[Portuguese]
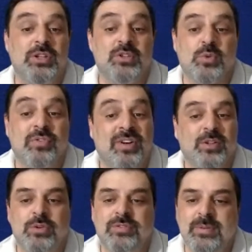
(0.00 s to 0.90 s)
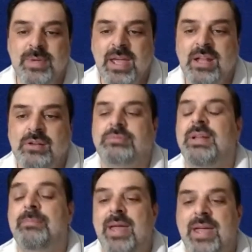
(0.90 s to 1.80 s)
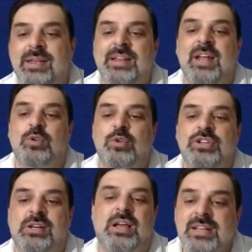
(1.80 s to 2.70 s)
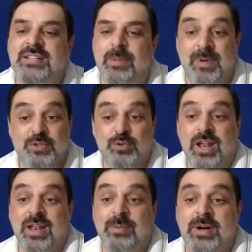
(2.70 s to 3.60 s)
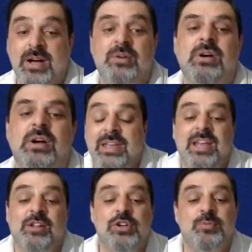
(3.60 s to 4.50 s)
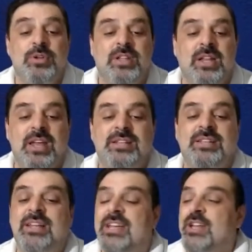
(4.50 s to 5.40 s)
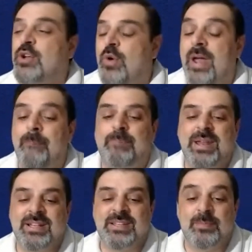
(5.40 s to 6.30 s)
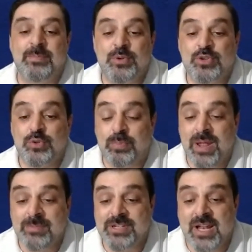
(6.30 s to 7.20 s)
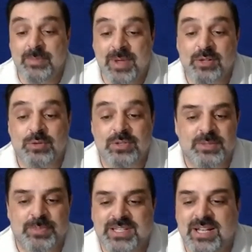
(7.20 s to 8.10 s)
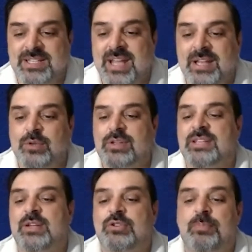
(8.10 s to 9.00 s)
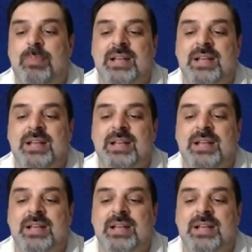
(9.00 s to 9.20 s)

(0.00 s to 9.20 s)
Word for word: todas com o fator vermelho, também é criador de cães, né, pastor alemão, e em 2013 ele criou a empresa Bio Supremo de Alimentos, especializada em nutrição de